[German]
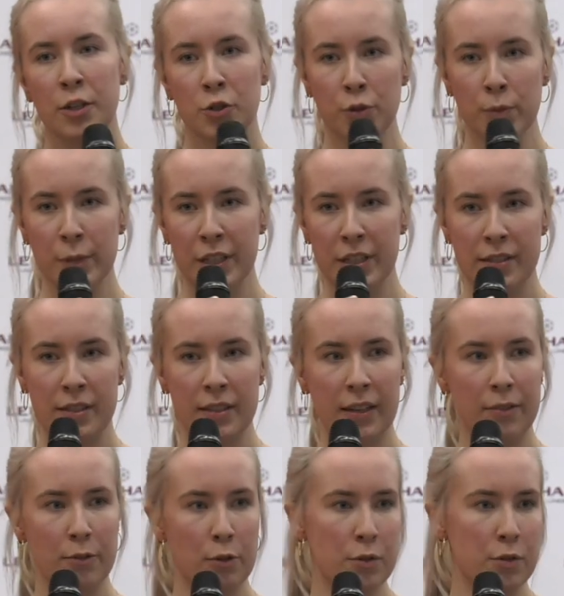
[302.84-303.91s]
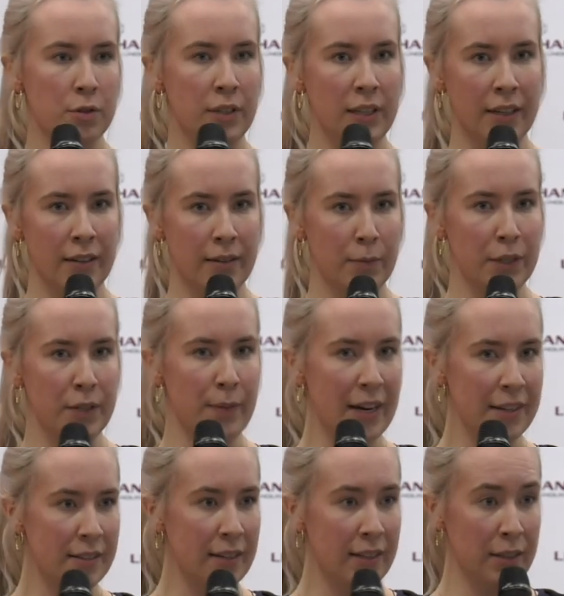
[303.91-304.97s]
Schulmedizin revolutioniert mit dem
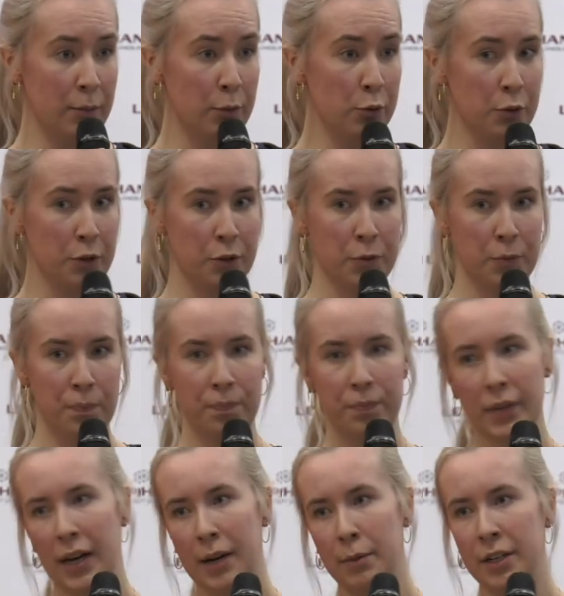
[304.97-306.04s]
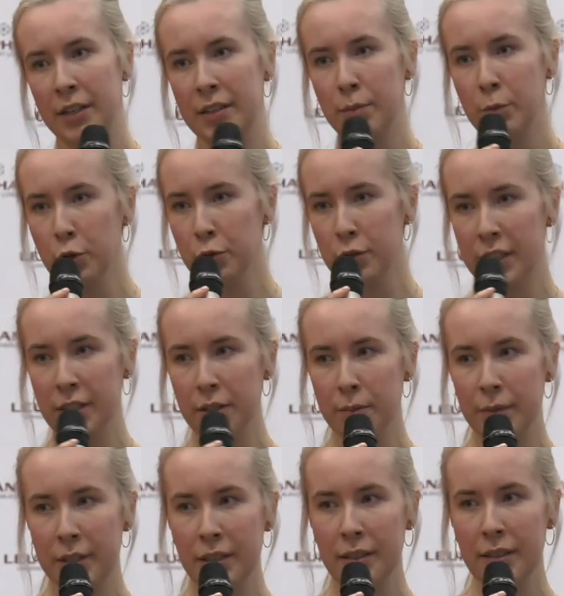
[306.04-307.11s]
ersten Antibiotikum. Aber die
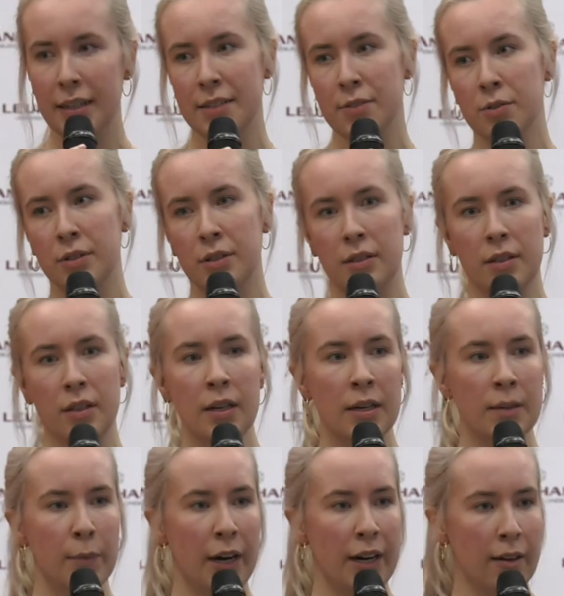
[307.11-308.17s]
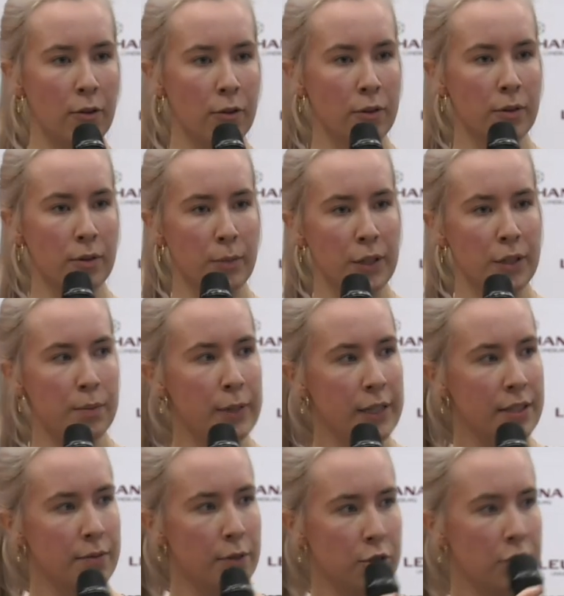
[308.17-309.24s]
Mykotherapie, also die Behandlung mit
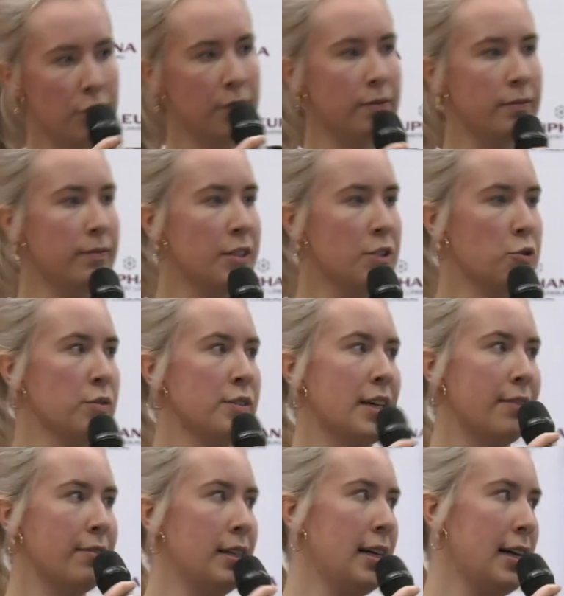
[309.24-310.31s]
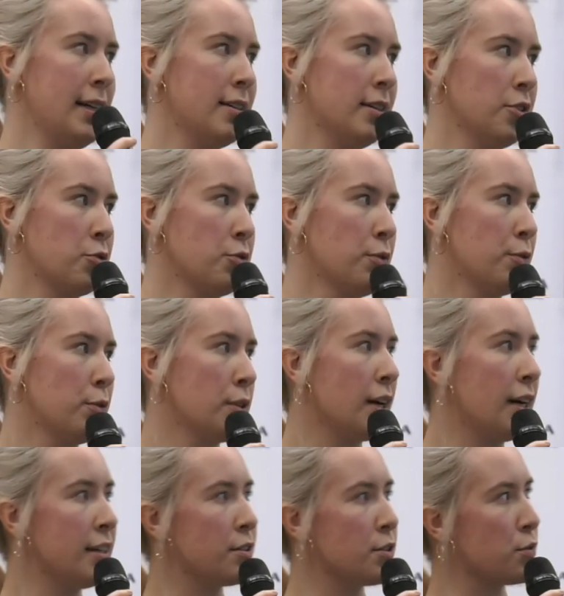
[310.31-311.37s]
Pilzwirkstoffen, ist schon sehr viel älter. Schon vor
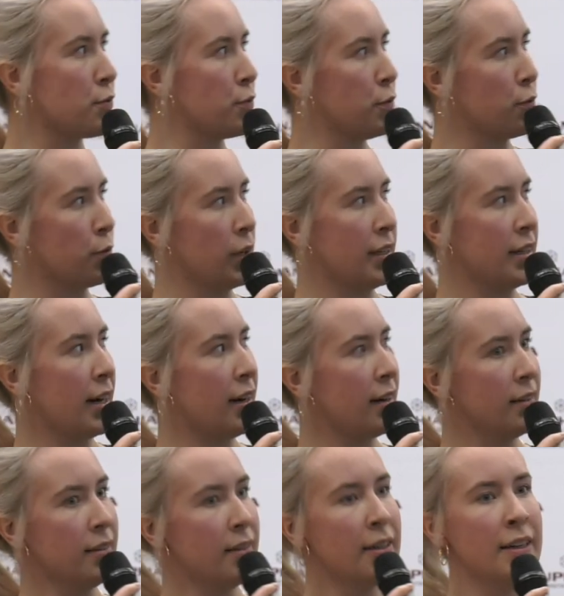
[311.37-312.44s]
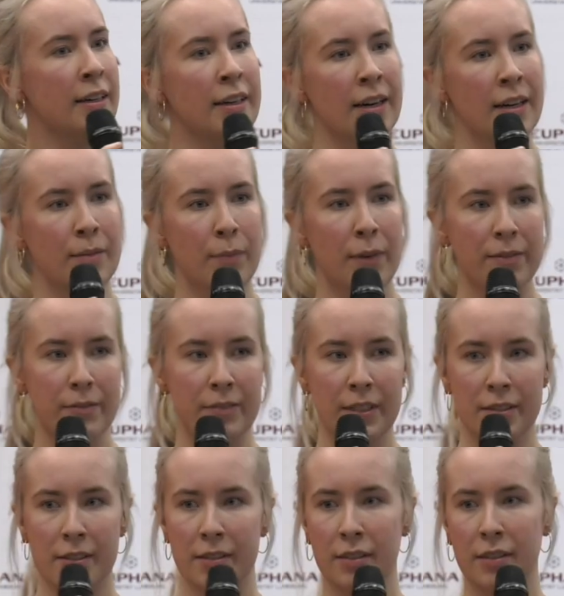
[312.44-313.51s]
3500 Jahren ähm,
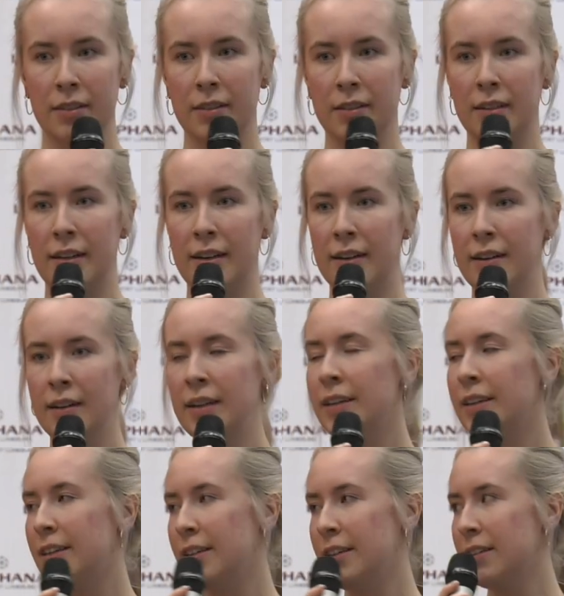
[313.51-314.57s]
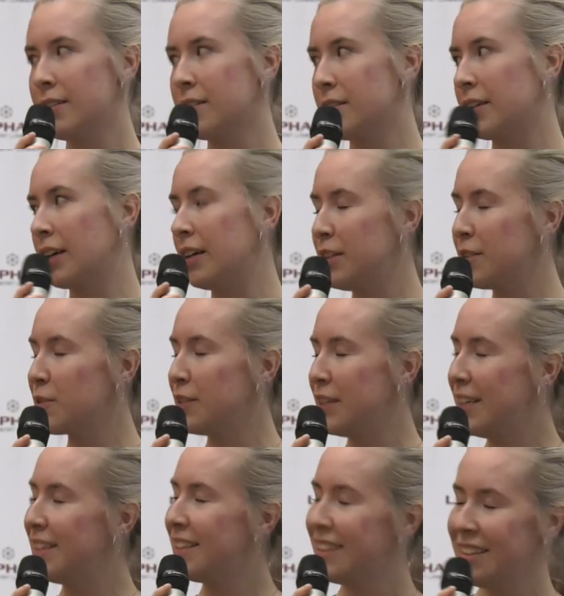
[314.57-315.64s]
ist sie in der Chinese,
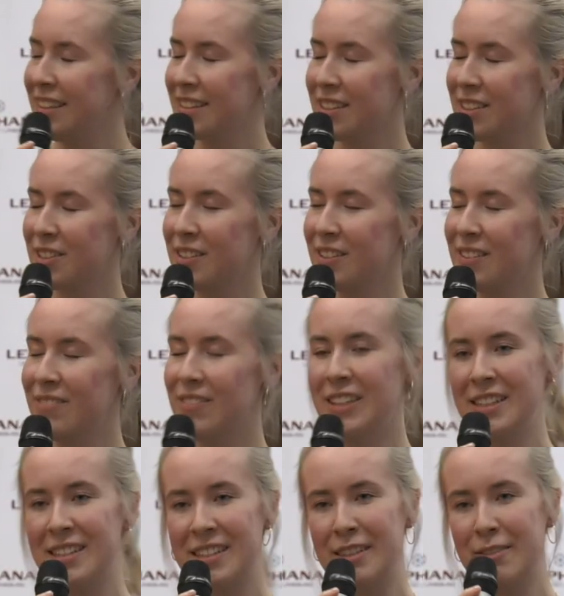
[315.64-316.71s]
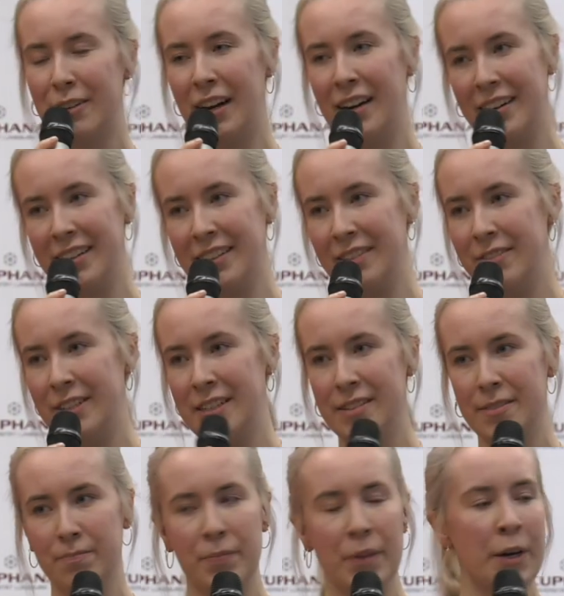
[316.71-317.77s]
traditionellen chinesischen Medizin verankert
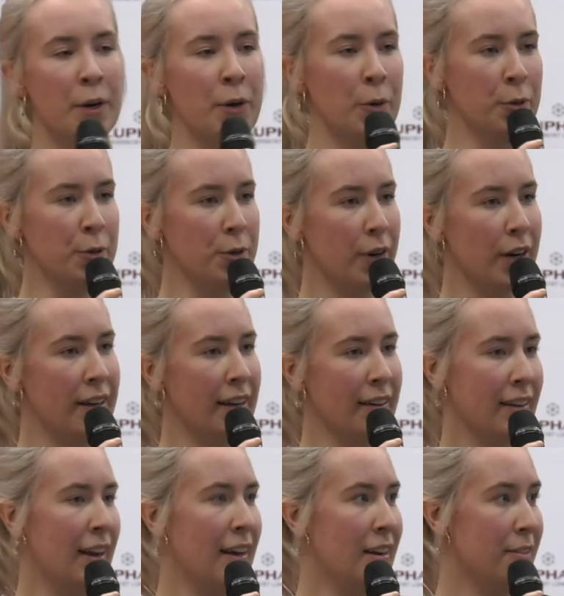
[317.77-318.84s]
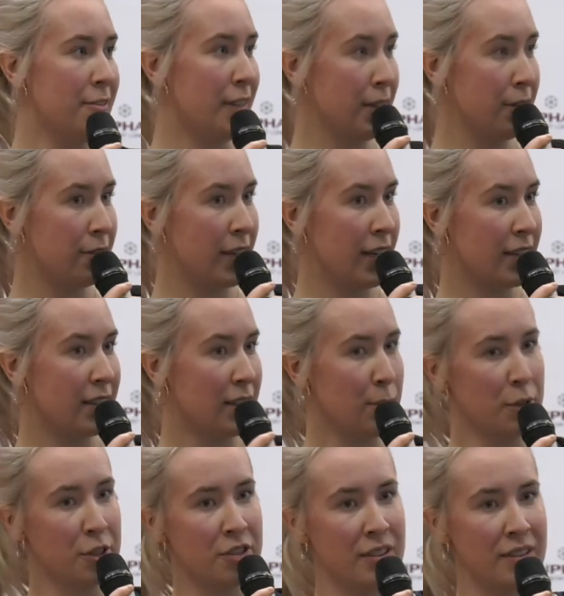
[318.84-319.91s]
gewesen. Und noch ein kleiner Fun-Fact: ihr,
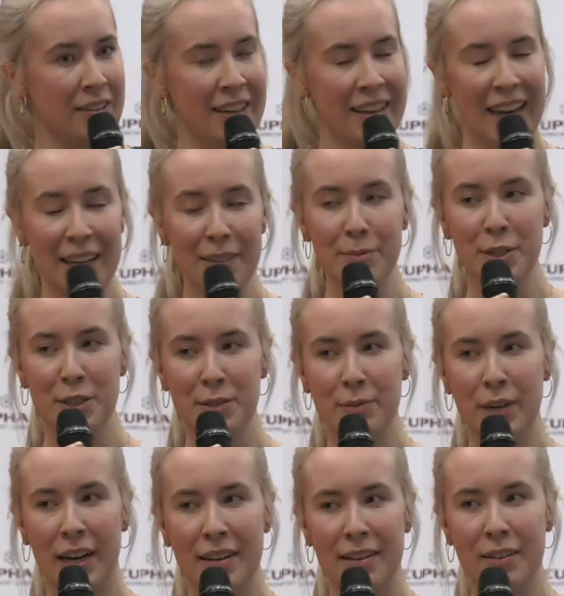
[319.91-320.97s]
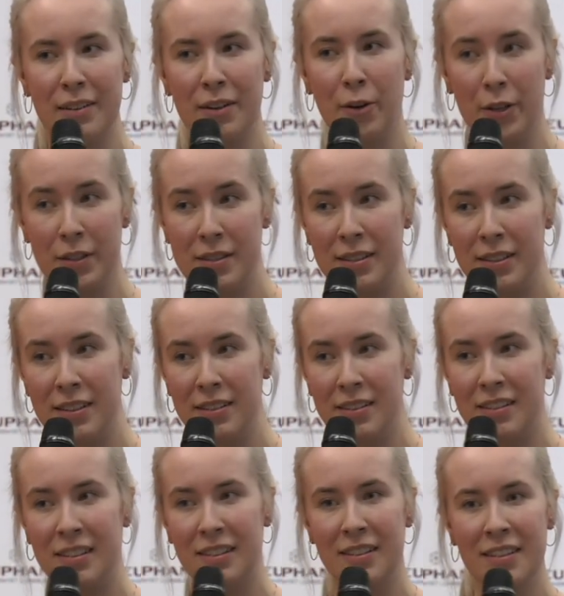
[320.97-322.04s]
ihr kennt bestimmt alle Ötzi,
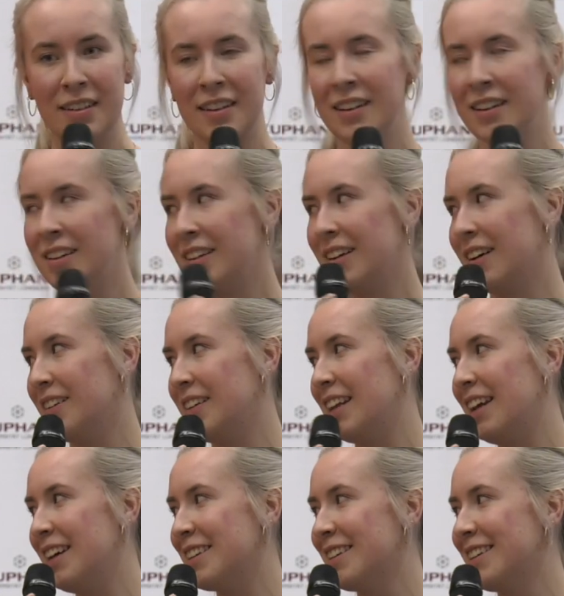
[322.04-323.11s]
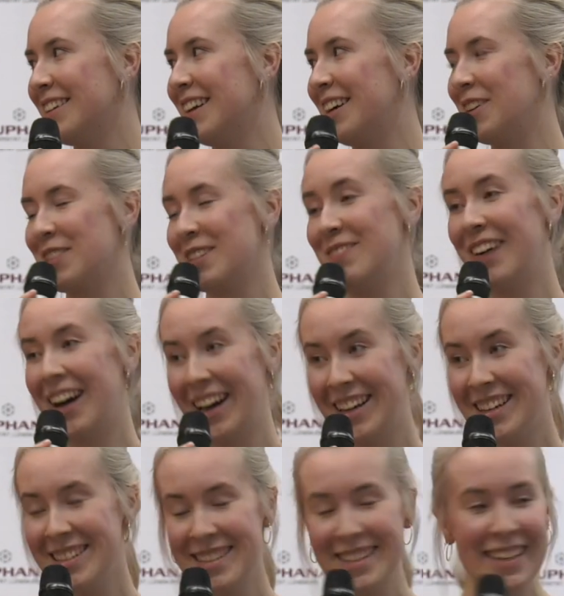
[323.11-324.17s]
die ja, die Leiche aus dem
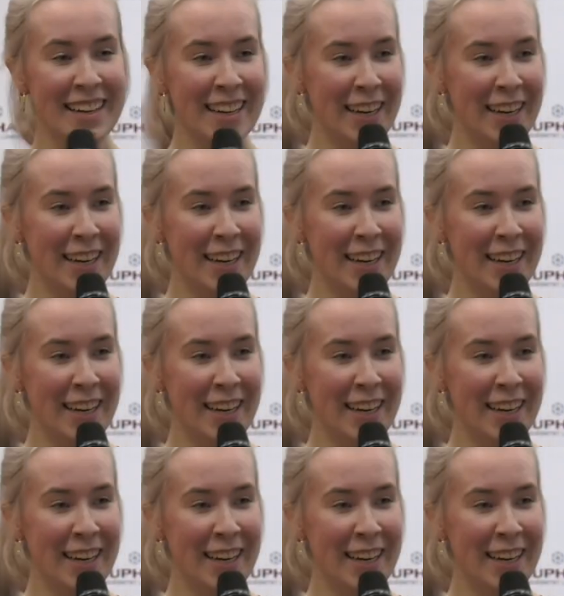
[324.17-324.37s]
Eis.